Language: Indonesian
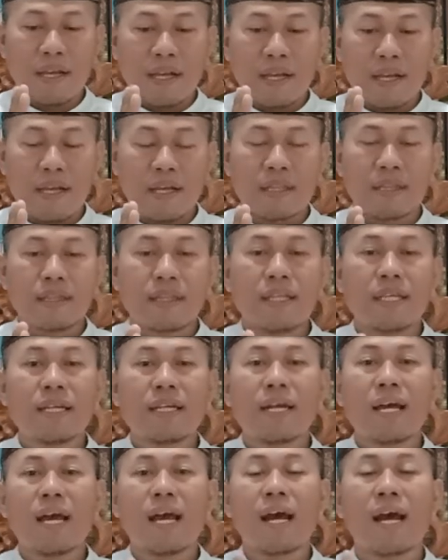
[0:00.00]

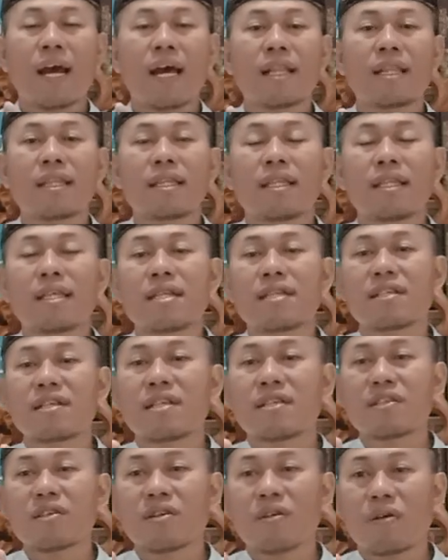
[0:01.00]
ketika hati
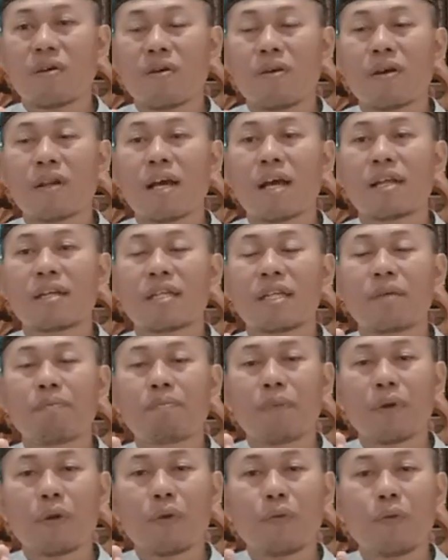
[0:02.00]
seseorang
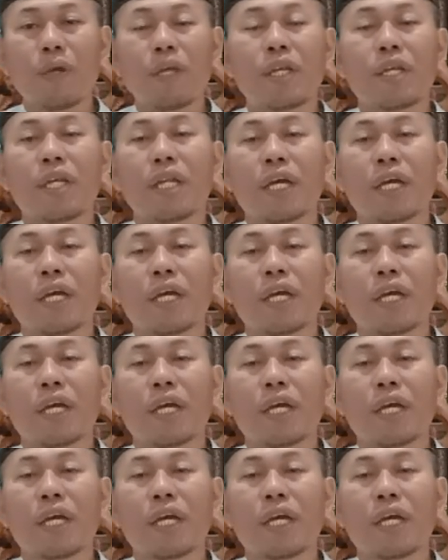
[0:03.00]
dipenuhi